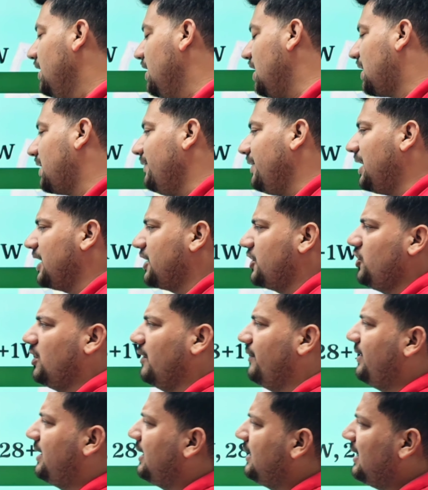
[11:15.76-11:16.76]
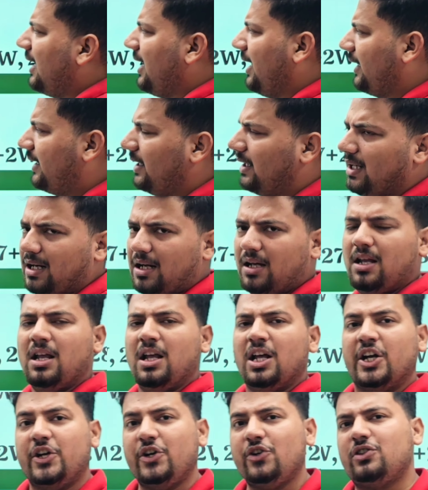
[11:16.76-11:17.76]
एक विकेट जीरो विकेट ध्यान रखिएगा
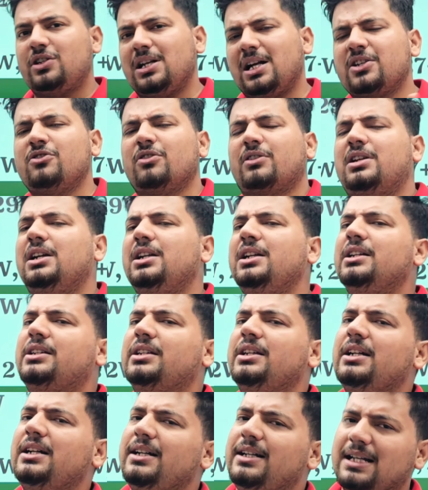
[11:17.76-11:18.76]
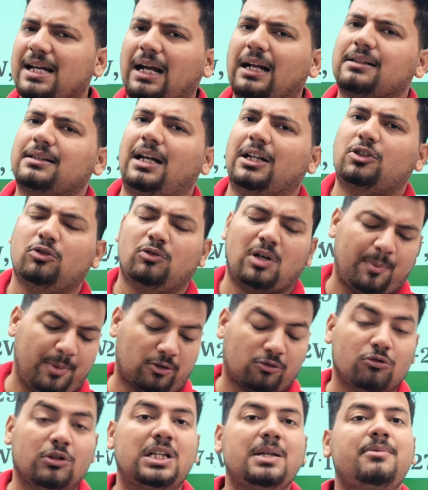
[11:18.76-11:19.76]
न्यूजीलैंड जो खेली थी इंडिया के साथ तो वहाँ पे
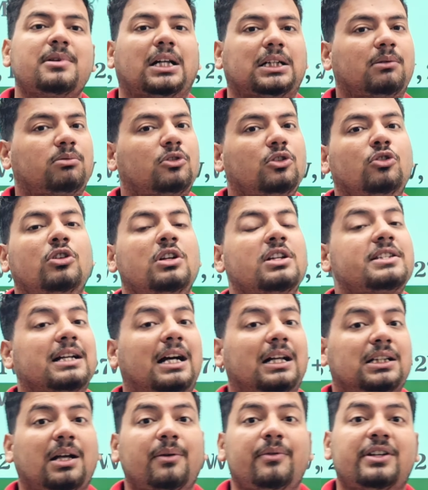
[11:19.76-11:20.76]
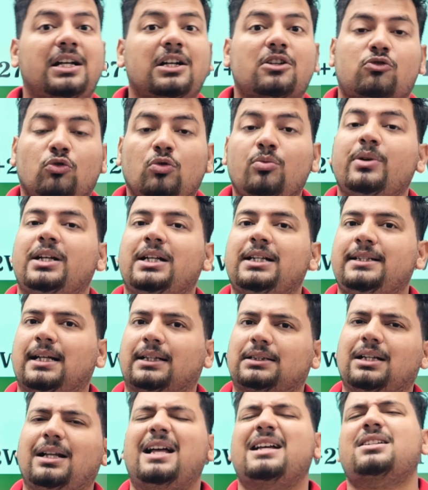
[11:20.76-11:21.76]
कुलदीप यादव को इन्होंने ज़्यादा विकेट शुरू में नहीं दिया
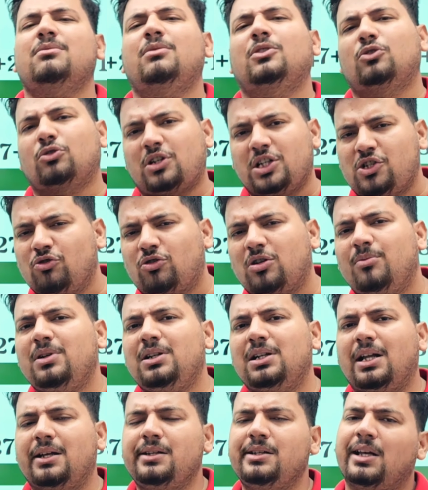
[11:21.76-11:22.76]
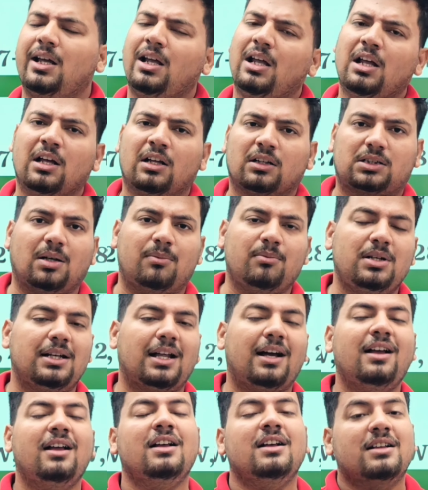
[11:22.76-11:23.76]
था लास्ट में तो किसी को मिलना ही है तब
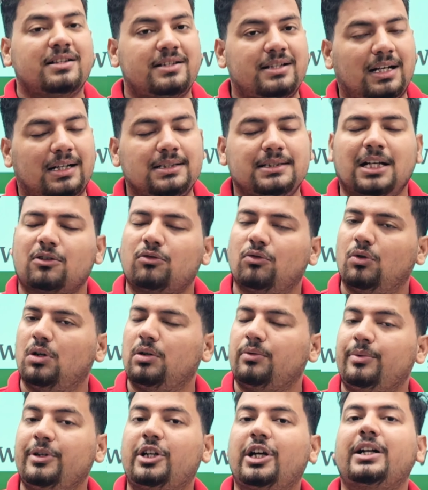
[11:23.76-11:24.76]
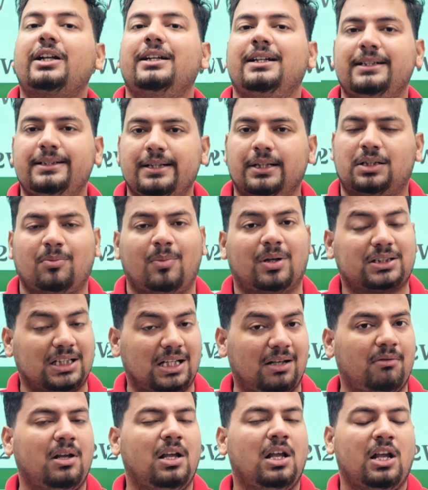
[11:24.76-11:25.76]
मिला जडेजा को लोग विकेट नहीं दिए थे
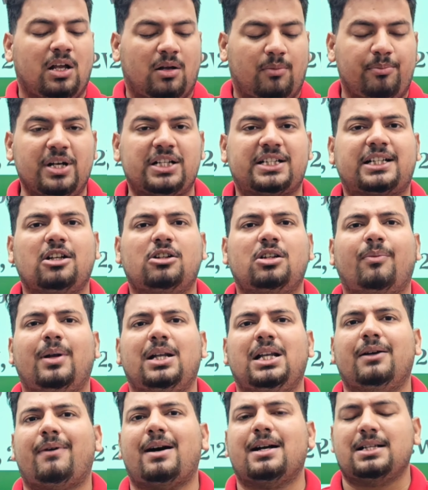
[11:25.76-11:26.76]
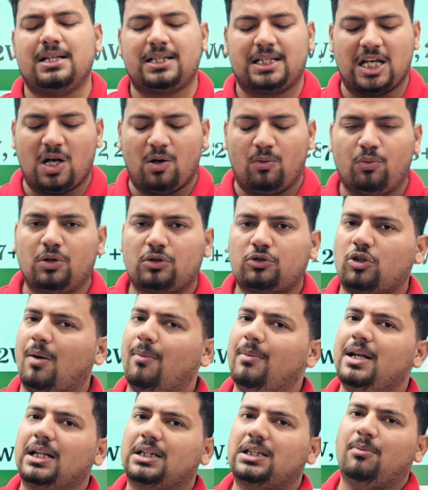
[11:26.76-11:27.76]
मतलब बीच के जो बल्लेबाज है चाहे वो
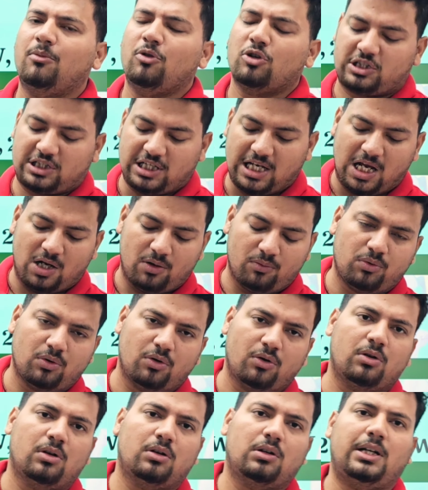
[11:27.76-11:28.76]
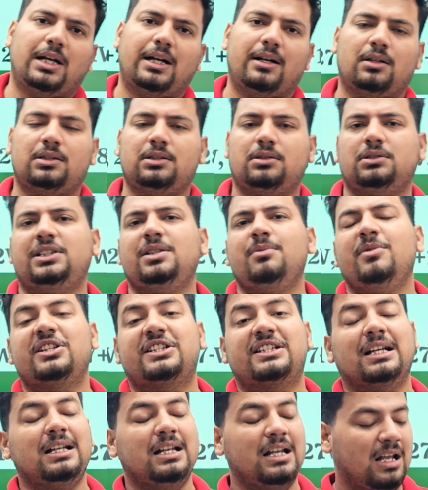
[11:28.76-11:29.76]
टॉम लेथम हो चाहे वो डी
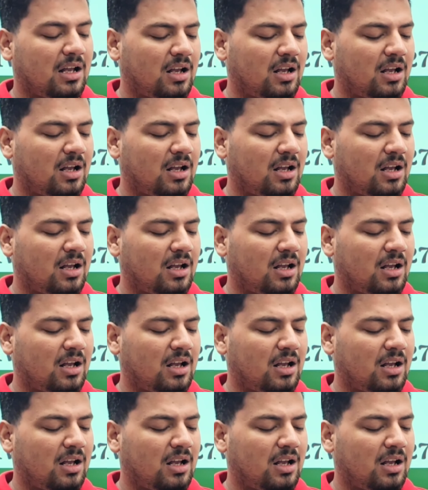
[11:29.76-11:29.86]
मिचेल